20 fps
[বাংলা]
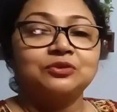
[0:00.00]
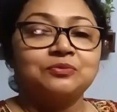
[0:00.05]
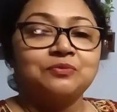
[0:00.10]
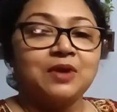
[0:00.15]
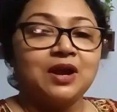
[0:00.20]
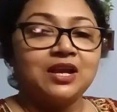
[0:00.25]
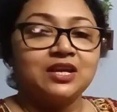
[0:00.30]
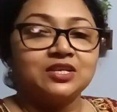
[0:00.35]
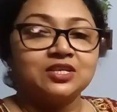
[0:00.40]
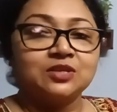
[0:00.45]
তো
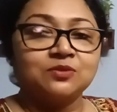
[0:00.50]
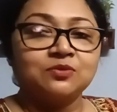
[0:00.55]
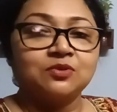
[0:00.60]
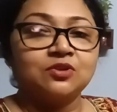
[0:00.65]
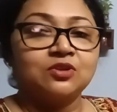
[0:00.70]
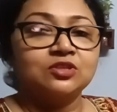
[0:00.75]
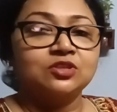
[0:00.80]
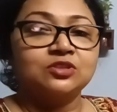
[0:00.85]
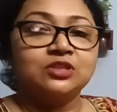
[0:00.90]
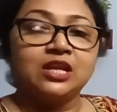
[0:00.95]
মা এসে
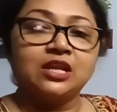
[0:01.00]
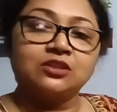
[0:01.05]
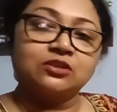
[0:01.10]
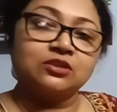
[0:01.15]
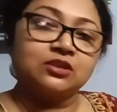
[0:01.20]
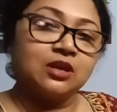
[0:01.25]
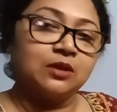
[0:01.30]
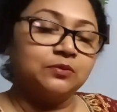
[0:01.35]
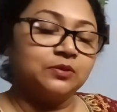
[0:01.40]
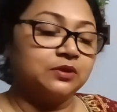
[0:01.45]
বললো যে তা
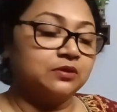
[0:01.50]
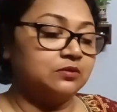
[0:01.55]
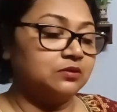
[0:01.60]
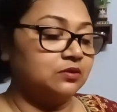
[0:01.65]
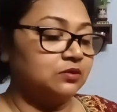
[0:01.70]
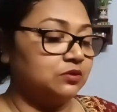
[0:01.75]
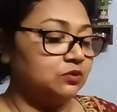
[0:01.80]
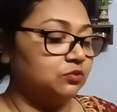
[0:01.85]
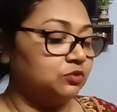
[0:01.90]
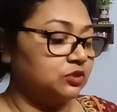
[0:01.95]
তোকে আমি
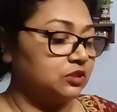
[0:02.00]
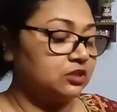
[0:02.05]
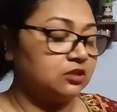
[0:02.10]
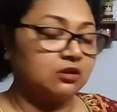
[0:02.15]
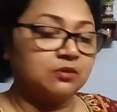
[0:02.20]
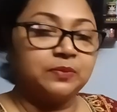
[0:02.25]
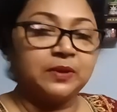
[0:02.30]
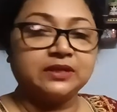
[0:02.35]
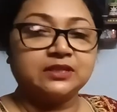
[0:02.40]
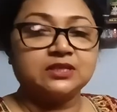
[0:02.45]

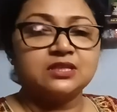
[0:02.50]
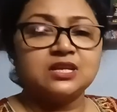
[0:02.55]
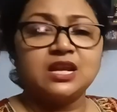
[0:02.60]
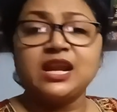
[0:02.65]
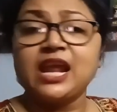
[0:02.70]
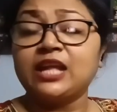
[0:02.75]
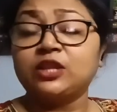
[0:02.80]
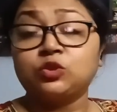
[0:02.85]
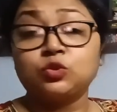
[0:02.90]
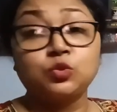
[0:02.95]
যেমন পাচ্ছিস
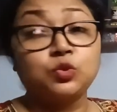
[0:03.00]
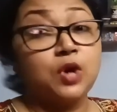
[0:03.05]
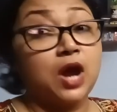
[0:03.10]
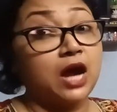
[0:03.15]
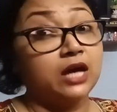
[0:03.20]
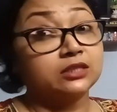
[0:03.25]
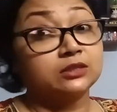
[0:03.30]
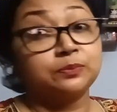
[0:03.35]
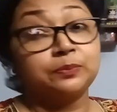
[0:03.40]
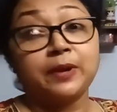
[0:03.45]
না এত
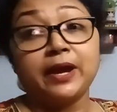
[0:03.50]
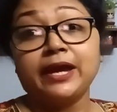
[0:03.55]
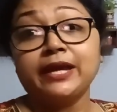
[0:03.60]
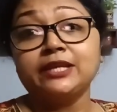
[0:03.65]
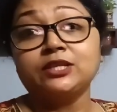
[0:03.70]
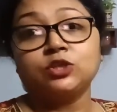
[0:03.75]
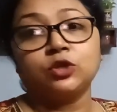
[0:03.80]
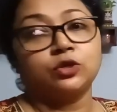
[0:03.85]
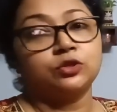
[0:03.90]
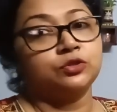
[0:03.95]
হাত
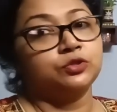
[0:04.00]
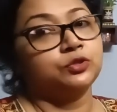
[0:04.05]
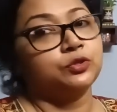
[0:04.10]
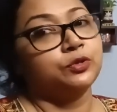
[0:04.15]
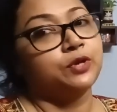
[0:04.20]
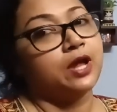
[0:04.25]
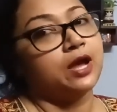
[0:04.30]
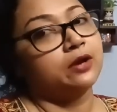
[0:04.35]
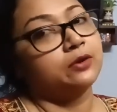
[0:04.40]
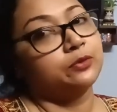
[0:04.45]
পায়ে
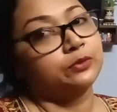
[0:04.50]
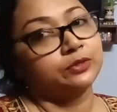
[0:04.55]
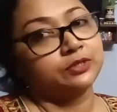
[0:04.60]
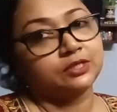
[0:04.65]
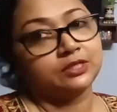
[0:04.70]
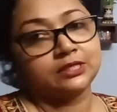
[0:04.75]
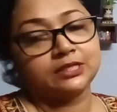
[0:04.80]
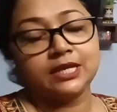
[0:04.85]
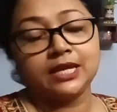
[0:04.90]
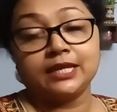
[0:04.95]
যন্ত্রণা
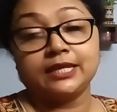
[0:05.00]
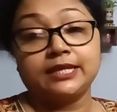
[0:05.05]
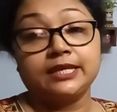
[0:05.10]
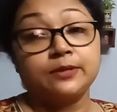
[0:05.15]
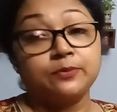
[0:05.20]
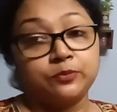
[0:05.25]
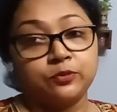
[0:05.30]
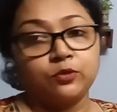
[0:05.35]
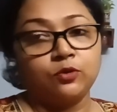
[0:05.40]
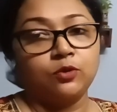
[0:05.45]
করছে
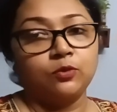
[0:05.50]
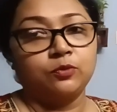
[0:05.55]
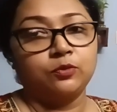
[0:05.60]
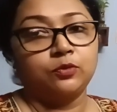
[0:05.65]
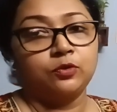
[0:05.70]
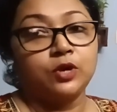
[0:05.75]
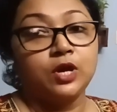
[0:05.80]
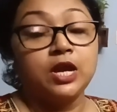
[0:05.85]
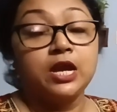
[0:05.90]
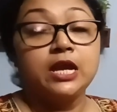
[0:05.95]
কি
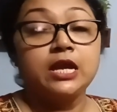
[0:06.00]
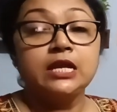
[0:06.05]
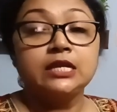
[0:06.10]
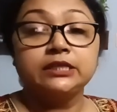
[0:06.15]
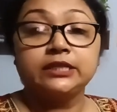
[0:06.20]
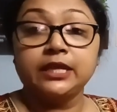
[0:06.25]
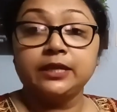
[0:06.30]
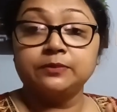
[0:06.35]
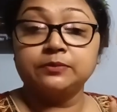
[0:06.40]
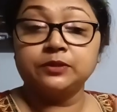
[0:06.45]
বলবো
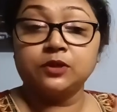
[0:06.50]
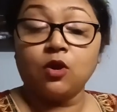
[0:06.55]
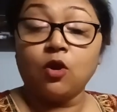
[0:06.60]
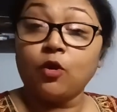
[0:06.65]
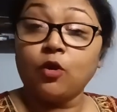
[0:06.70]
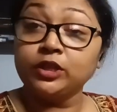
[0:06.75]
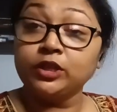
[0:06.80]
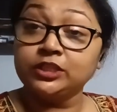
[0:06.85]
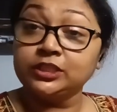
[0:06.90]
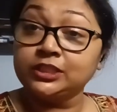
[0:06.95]
সেই
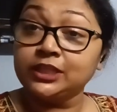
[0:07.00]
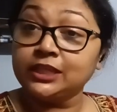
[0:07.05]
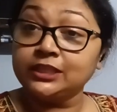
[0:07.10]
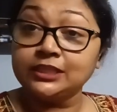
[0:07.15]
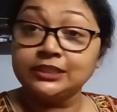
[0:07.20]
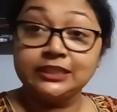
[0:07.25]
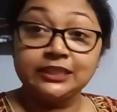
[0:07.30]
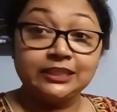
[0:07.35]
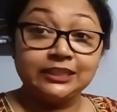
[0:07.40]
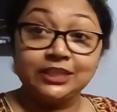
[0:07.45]
অক্ষয় তৃতীয়
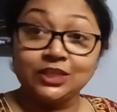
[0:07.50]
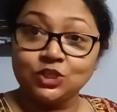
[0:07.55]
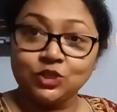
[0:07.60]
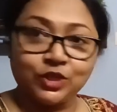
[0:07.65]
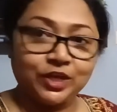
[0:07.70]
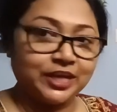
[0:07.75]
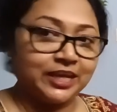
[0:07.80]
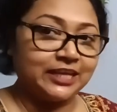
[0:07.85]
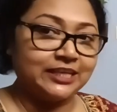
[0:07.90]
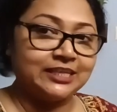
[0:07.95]
সে দিদির
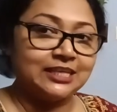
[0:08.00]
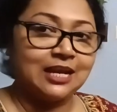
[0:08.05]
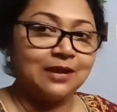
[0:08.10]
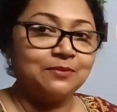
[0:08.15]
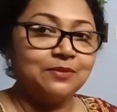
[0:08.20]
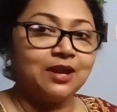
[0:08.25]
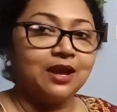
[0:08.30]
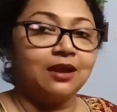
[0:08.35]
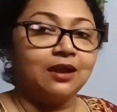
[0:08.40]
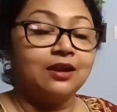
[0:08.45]
সঙ্গে
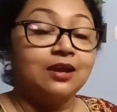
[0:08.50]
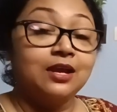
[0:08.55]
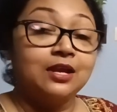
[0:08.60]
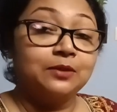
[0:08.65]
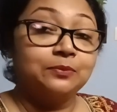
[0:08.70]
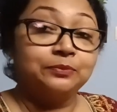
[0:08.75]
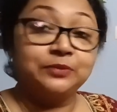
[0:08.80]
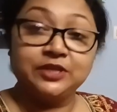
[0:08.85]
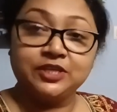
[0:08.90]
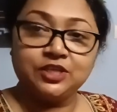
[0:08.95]
গেছিলাম না
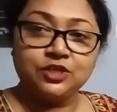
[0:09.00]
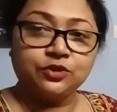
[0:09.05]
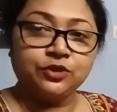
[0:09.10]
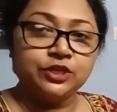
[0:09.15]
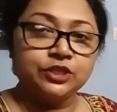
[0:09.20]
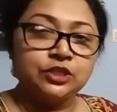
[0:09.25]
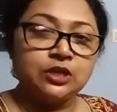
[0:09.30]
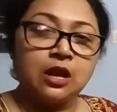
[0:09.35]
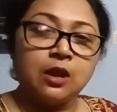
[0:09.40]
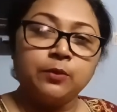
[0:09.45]
বৃষ্টি
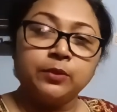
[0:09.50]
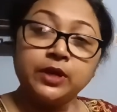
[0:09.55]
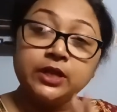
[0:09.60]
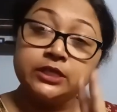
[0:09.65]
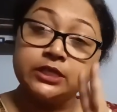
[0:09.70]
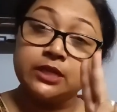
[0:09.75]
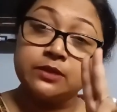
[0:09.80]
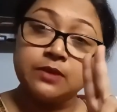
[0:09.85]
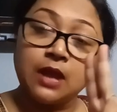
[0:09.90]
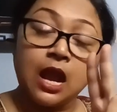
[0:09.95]
হয়েছিল এমন
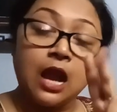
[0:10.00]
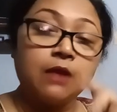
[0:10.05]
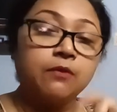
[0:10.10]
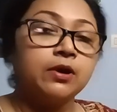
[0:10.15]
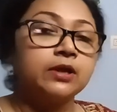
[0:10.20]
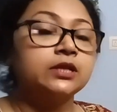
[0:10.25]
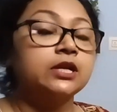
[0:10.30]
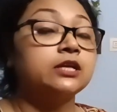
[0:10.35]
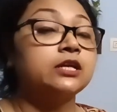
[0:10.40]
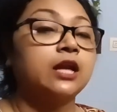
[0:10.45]
না সেই
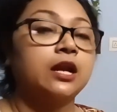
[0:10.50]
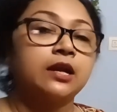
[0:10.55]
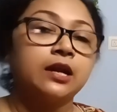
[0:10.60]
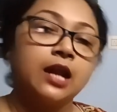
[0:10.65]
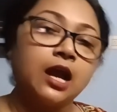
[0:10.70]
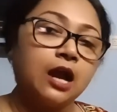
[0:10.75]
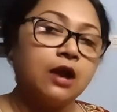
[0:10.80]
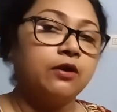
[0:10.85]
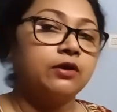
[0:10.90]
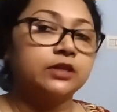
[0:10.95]
হাওয়াটা
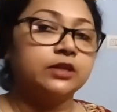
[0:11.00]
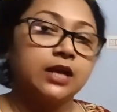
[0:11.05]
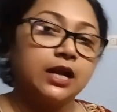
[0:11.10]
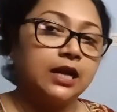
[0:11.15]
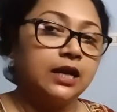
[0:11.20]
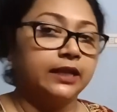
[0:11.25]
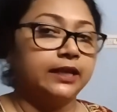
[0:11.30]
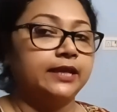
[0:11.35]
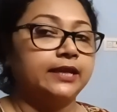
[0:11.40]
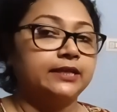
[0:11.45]
ঠান্ডা হাওয়াটা
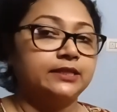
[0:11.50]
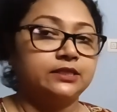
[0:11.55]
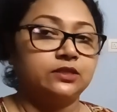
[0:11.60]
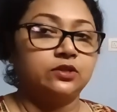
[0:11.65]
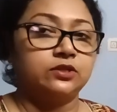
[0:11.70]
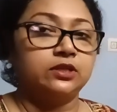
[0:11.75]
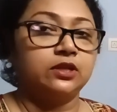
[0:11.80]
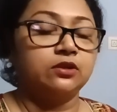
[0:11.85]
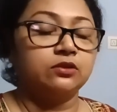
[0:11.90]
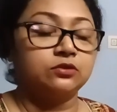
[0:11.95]
লেগে
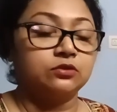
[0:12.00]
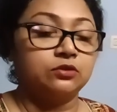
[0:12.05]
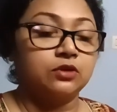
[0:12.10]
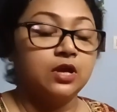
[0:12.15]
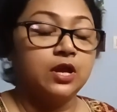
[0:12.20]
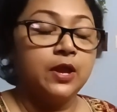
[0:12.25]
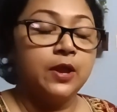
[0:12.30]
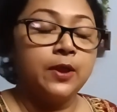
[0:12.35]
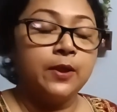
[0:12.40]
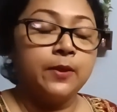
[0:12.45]
গেছিলো জানো তো